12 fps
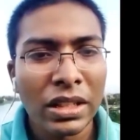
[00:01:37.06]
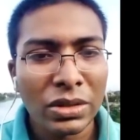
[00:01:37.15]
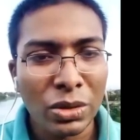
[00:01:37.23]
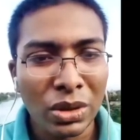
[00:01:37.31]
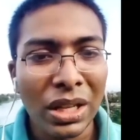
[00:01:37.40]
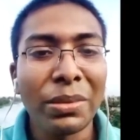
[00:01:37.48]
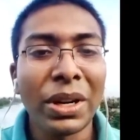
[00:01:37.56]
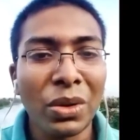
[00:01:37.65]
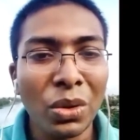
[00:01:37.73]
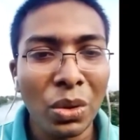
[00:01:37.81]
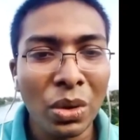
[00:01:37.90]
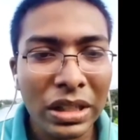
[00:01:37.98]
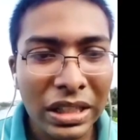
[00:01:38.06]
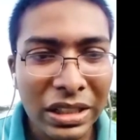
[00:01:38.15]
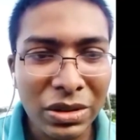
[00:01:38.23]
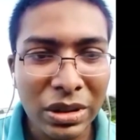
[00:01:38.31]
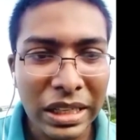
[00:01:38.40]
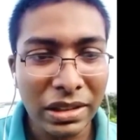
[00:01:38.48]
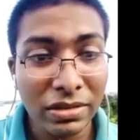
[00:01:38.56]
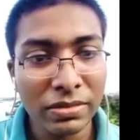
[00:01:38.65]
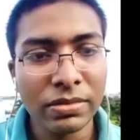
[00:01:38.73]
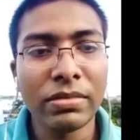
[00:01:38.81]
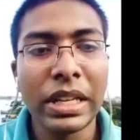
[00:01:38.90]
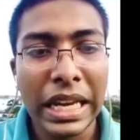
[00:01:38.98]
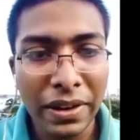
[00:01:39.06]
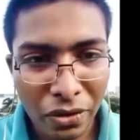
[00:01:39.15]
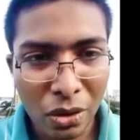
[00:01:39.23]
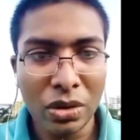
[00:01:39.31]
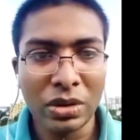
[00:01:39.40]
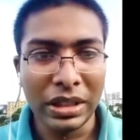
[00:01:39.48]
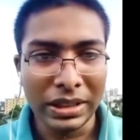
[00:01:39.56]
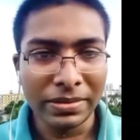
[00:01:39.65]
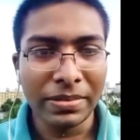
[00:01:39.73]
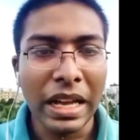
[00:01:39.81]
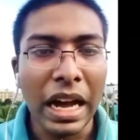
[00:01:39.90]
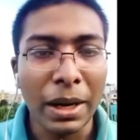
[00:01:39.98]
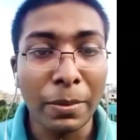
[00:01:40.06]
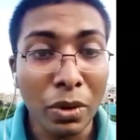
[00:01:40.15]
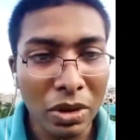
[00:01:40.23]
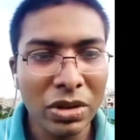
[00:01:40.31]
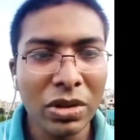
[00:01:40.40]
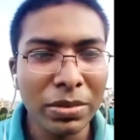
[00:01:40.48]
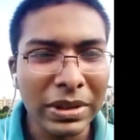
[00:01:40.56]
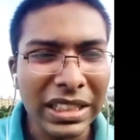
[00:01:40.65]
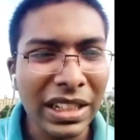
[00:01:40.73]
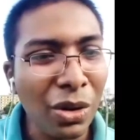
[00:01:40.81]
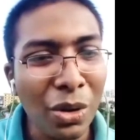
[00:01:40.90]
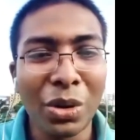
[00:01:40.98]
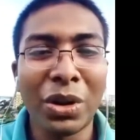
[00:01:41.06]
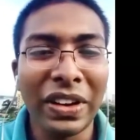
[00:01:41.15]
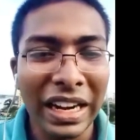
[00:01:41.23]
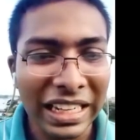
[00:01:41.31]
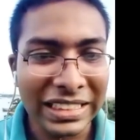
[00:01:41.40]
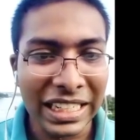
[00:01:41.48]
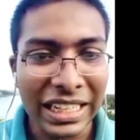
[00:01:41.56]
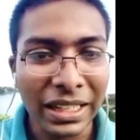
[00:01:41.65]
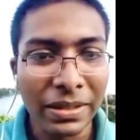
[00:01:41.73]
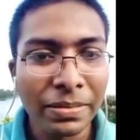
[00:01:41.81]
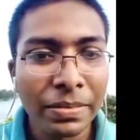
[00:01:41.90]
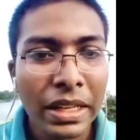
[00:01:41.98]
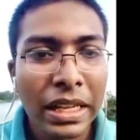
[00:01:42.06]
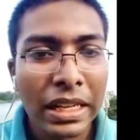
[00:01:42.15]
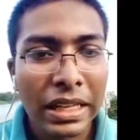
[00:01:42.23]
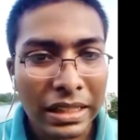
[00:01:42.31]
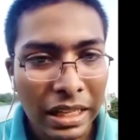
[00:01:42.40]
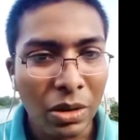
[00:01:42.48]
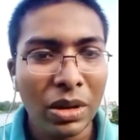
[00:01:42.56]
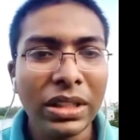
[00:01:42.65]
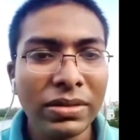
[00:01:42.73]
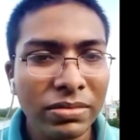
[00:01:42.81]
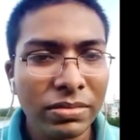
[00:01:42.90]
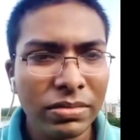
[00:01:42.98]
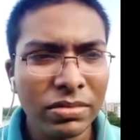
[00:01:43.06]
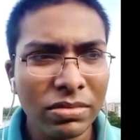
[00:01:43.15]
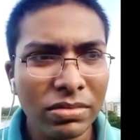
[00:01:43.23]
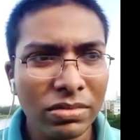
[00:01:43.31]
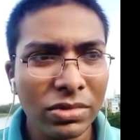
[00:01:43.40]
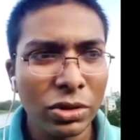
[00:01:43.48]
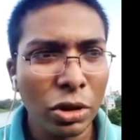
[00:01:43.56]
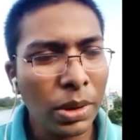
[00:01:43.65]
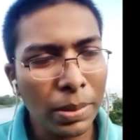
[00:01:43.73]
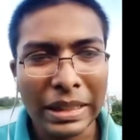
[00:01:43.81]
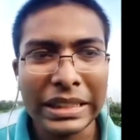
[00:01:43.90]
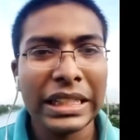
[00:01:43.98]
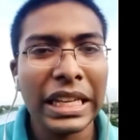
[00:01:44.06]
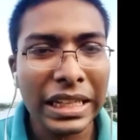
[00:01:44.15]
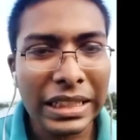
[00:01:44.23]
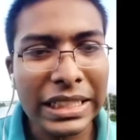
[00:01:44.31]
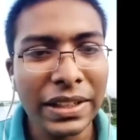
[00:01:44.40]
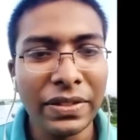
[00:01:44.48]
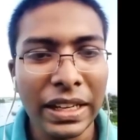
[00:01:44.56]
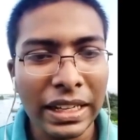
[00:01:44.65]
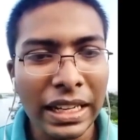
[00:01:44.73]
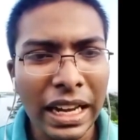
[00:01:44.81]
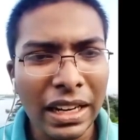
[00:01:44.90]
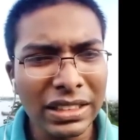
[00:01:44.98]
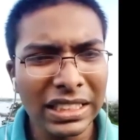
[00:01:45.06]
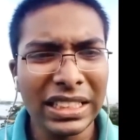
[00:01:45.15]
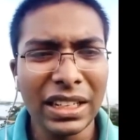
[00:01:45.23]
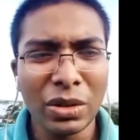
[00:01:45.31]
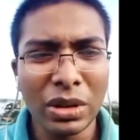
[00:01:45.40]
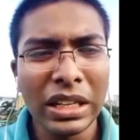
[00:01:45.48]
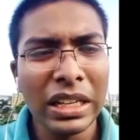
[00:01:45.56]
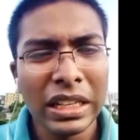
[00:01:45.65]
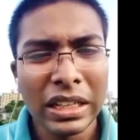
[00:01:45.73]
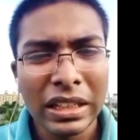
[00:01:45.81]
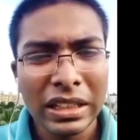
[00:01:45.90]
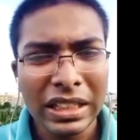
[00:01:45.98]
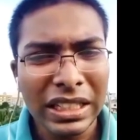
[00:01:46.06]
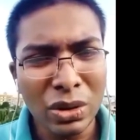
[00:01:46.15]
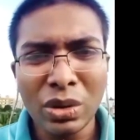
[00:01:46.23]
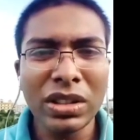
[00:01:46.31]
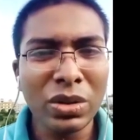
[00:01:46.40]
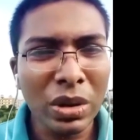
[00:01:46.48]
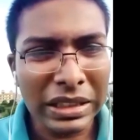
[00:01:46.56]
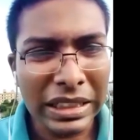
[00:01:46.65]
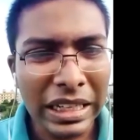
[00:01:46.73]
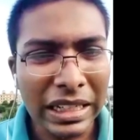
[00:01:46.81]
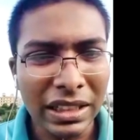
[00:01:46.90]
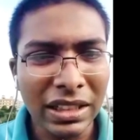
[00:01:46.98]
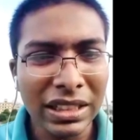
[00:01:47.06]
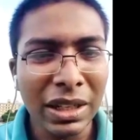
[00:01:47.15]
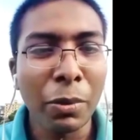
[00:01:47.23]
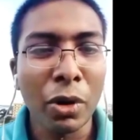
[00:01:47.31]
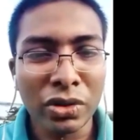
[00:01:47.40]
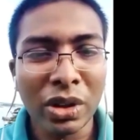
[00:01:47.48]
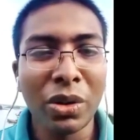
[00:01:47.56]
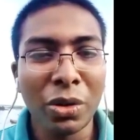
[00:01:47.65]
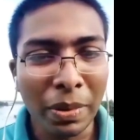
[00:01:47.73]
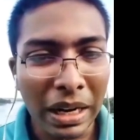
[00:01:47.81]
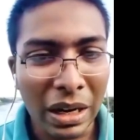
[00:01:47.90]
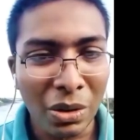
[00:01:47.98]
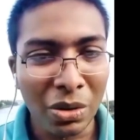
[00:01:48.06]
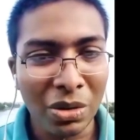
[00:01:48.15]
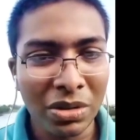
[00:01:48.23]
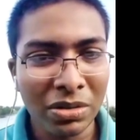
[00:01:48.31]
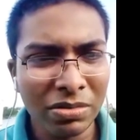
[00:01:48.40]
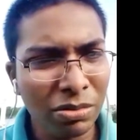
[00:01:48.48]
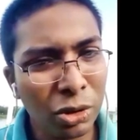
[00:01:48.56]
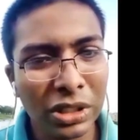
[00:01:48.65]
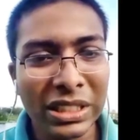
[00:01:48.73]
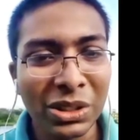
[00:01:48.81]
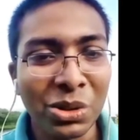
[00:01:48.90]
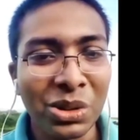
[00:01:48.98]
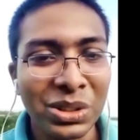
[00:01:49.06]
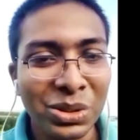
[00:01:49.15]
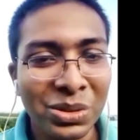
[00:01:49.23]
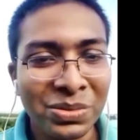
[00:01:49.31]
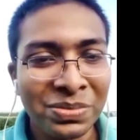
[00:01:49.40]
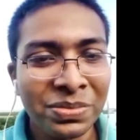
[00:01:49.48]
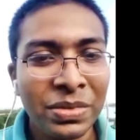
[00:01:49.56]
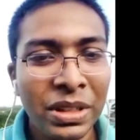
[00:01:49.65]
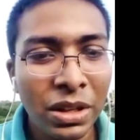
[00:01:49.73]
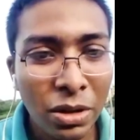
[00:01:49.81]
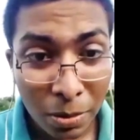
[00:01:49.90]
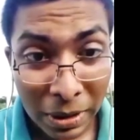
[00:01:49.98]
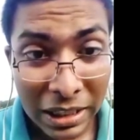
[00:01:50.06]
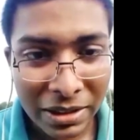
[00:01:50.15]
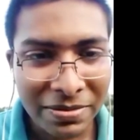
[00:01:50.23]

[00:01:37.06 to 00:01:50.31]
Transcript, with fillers: যদি আমরা কোনো একটা কিছুতে এফোর্ট দিই আর পরিশ্রম দিই সেটা কখনোই ফেলনা যায় না তাহলে সবাই বাসায় থাকি সেফ থাকি আর চেষ্টা করি কিছু না কিছু কাজে লাগাতে সেটা পড়াশোনা হোক বা না হোক মজার যে কোনো কিছু গুড বাই